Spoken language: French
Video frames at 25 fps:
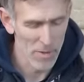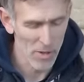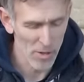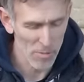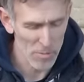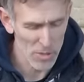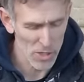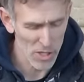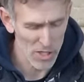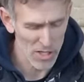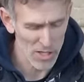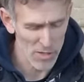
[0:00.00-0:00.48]

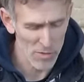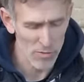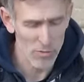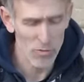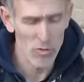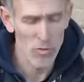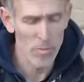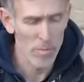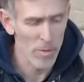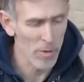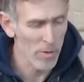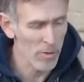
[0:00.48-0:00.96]
Maintenant que mes châtaignes
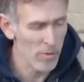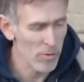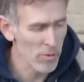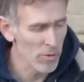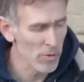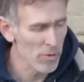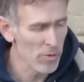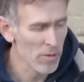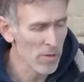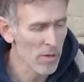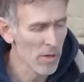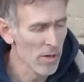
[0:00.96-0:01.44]
sont coupées en
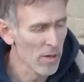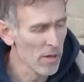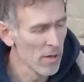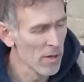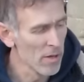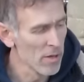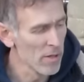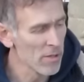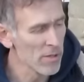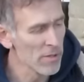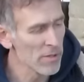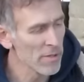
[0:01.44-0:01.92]
deux,
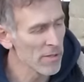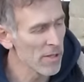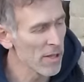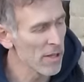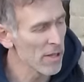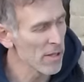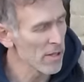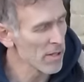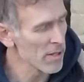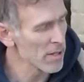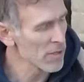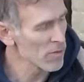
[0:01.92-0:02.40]

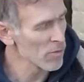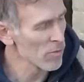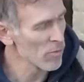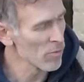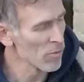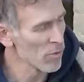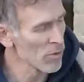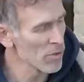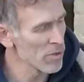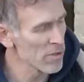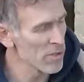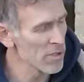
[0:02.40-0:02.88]
celles qui sont
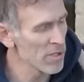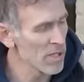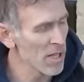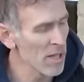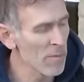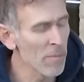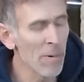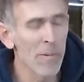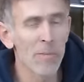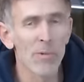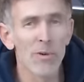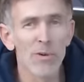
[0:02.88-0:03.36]
moisies, il n'y en
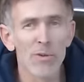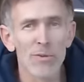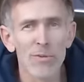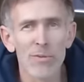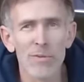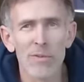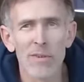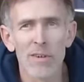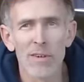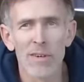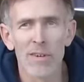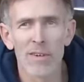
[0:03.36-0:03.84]
avait pas
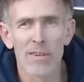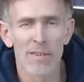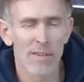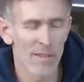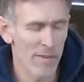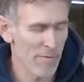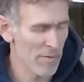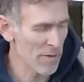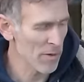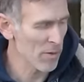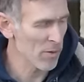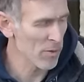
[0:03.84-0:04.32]
beaucoup, euh,
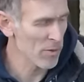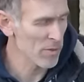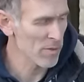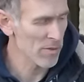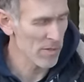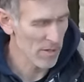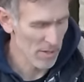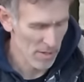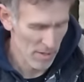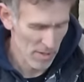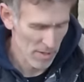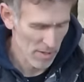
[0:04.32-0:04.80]
et
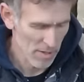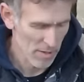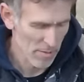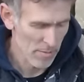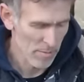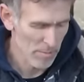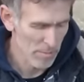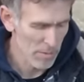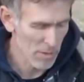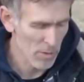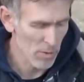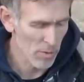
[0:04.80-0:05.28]
véreuses,
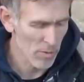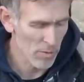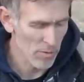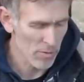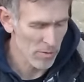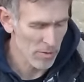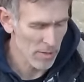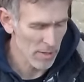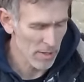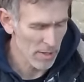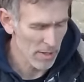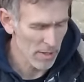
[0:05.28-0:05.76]
mises de
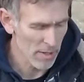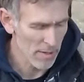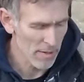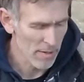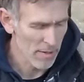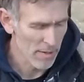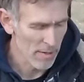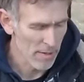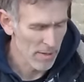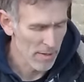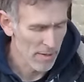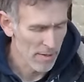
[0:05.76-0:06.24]
côté.
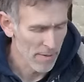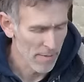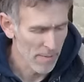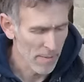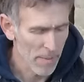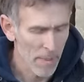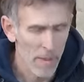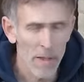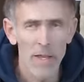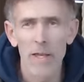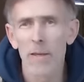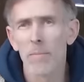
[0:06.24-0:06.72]

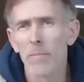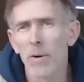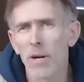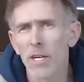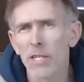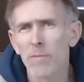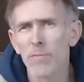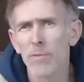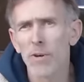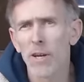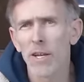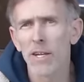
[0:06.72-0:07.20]
Il ne me
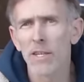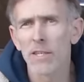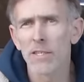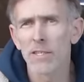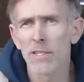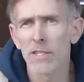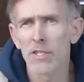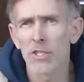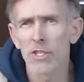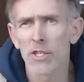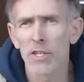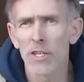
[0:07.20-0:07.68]
reste plus qu'à les
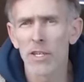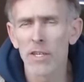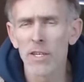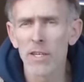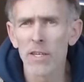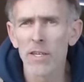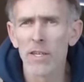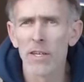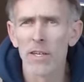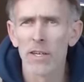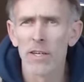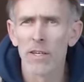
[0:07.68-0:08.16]

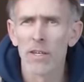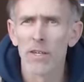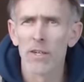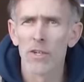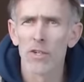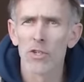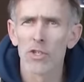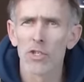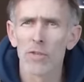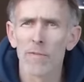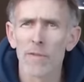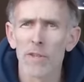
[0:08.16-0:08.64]
sécher.
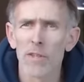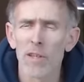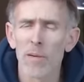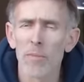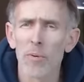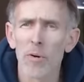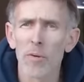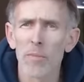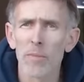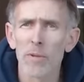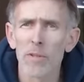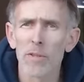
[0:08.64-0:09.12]
Je vais dans
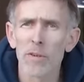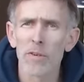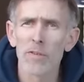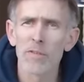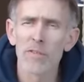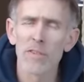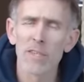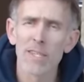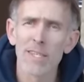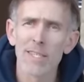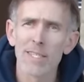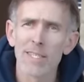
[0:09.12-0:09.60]
un premier temps
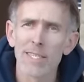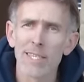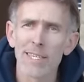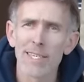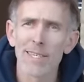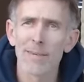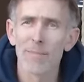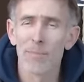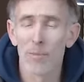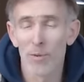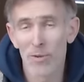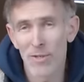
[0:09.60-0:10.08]

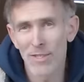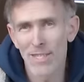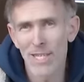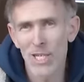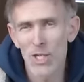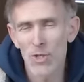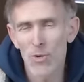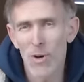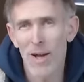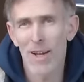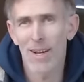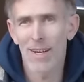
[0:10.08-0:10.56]
utiliser mon
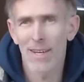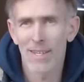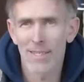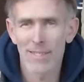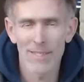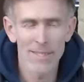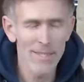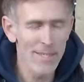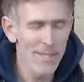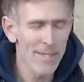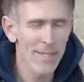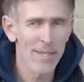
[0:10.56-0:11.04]
séchoir
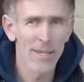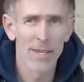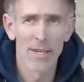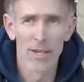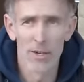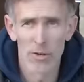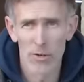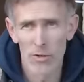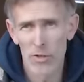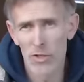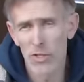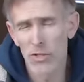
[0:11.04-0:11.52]
classique
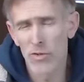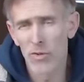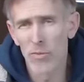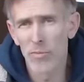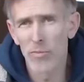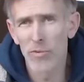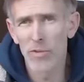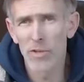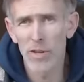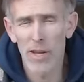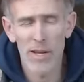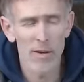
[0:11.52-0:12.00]
que j'ai
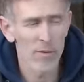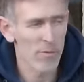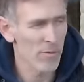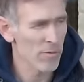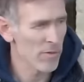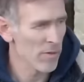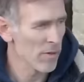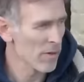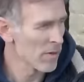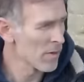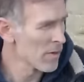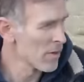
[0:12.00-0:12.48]
depuis très
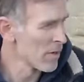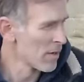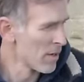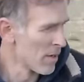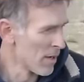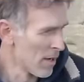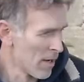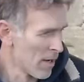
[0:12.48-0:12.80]
longtemps.